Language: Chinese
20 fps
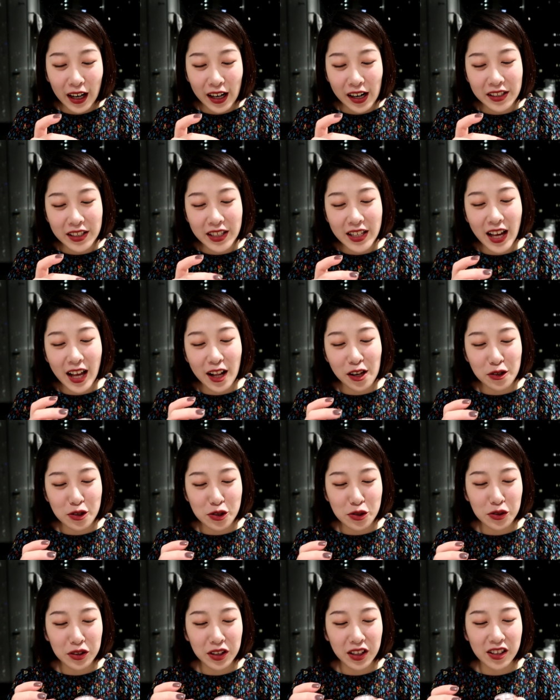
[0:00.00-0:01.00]
然后再来要
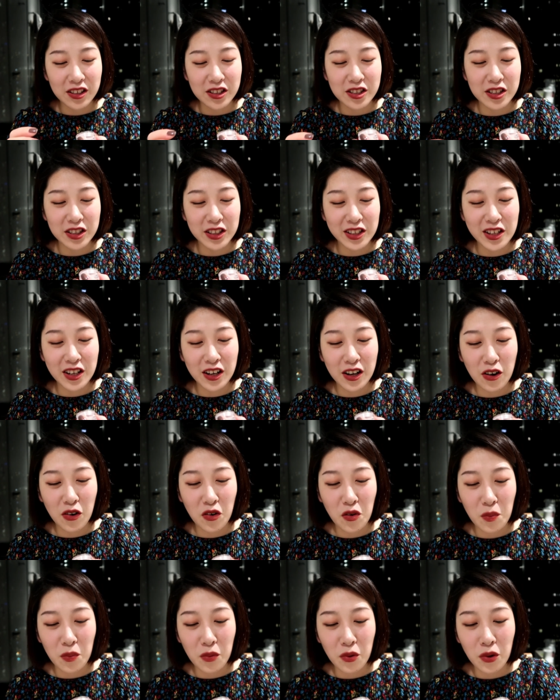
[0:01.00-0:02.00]
说的呢是这个
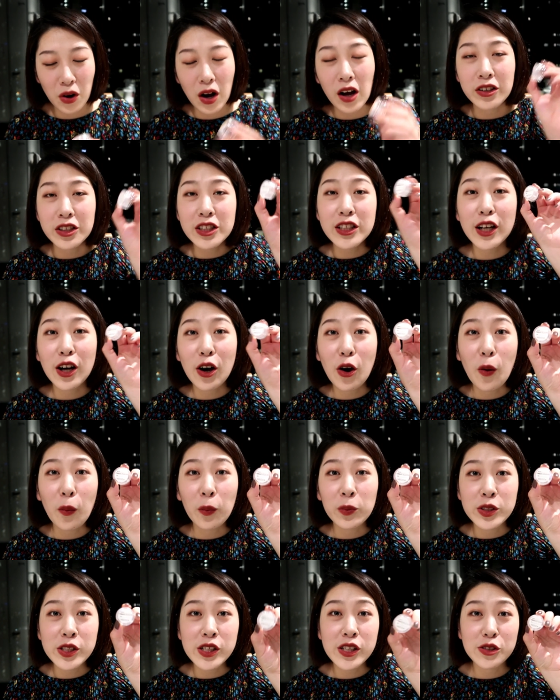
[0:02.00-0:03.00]
Omo 啊，这个
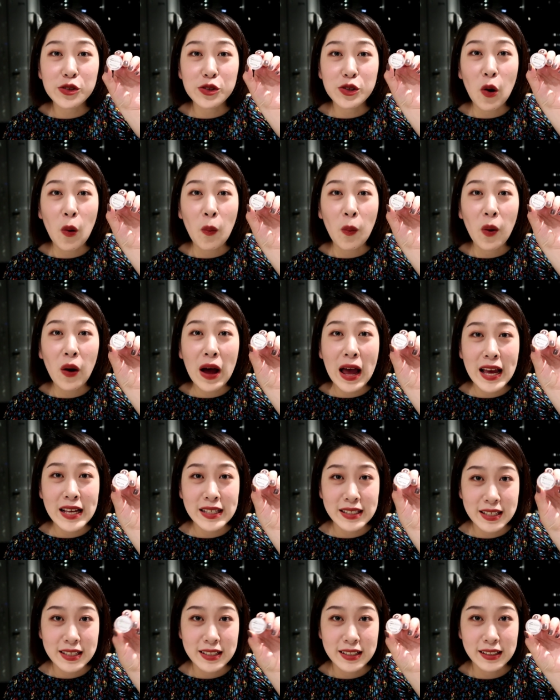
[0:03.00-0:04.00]
Omo 这个就是 Omo
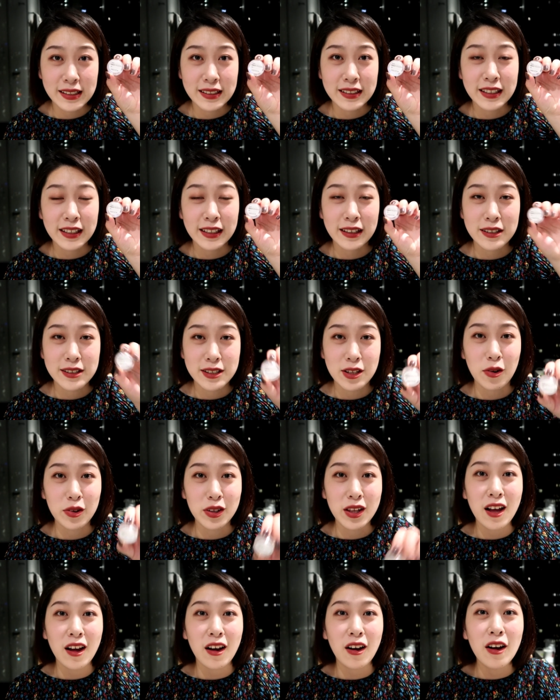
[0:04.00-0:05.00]
essence 的那个小
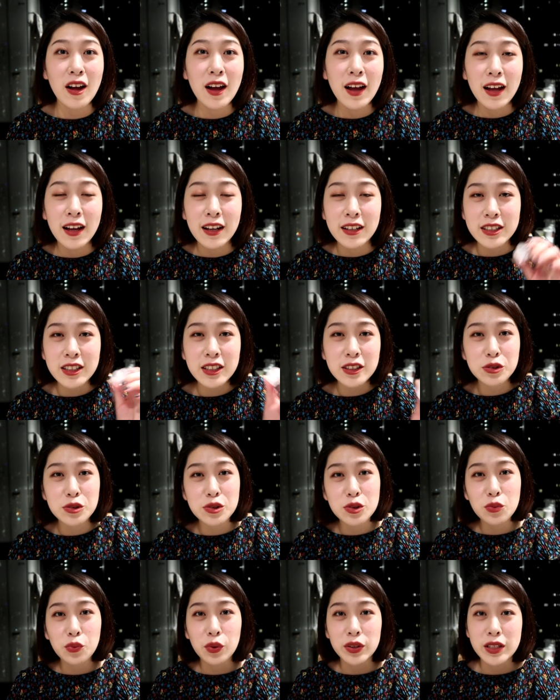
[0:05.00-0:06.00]
样，这个
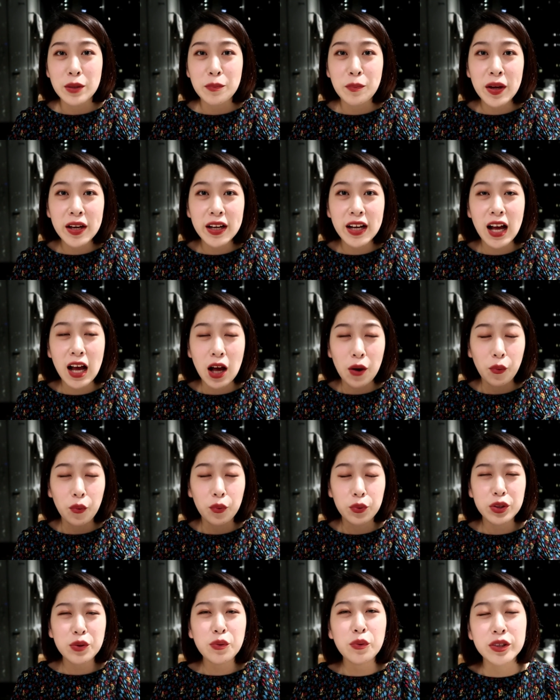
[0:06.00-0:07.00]
就是我在 m a e c c
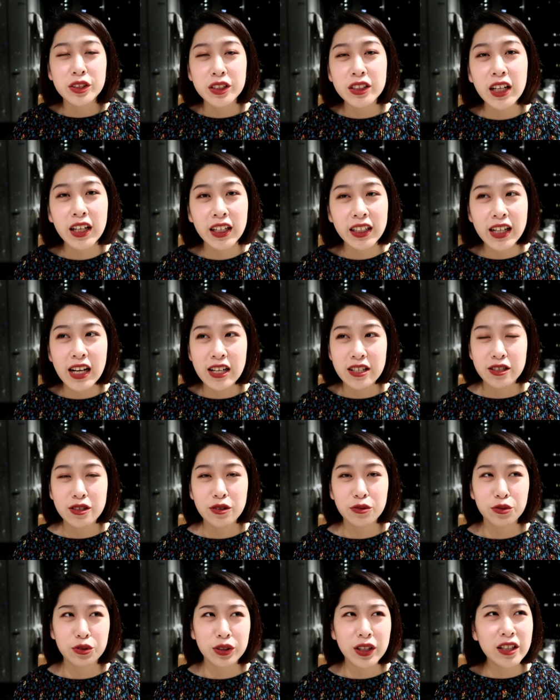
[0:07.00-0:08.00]
a 因为我真的很感
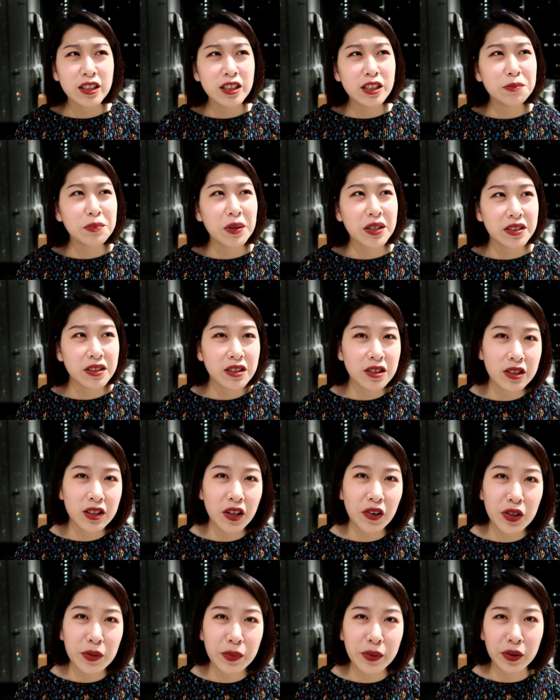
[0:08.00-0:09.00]
兴趣，但是一百四十
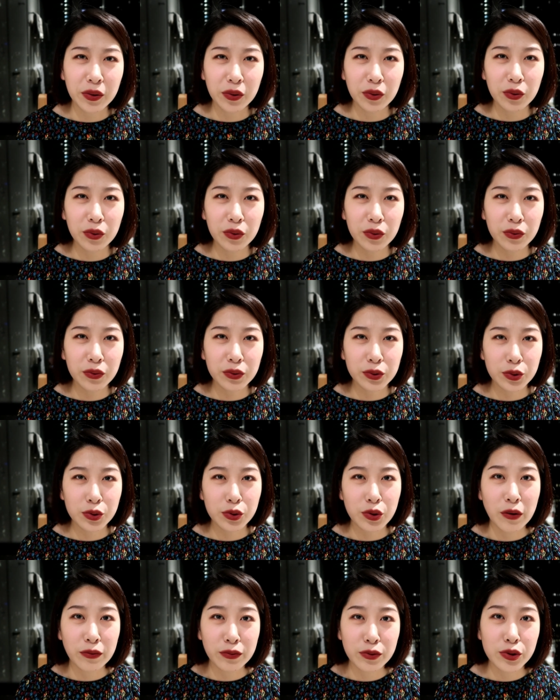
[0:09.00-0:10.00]
刀一瓶。就
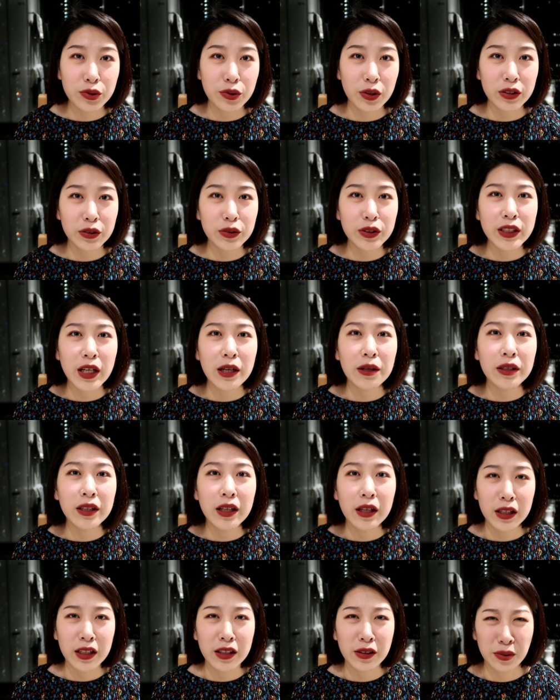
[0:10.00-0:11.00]
是爽肤水，就是也
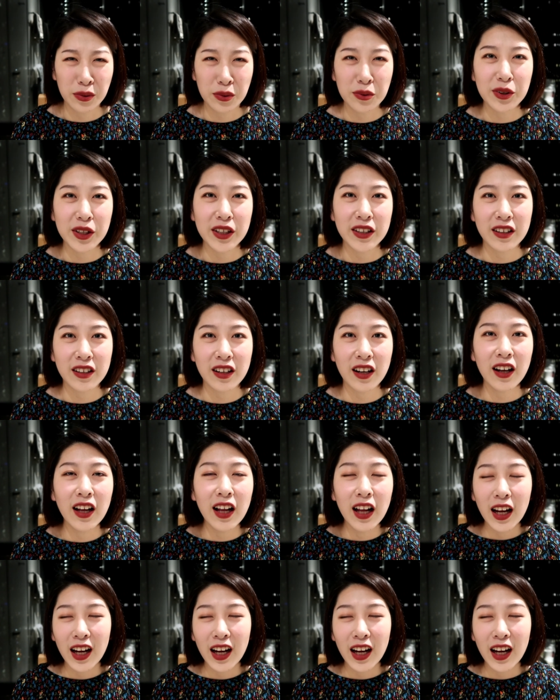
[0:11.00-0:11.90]
也挺贵的了。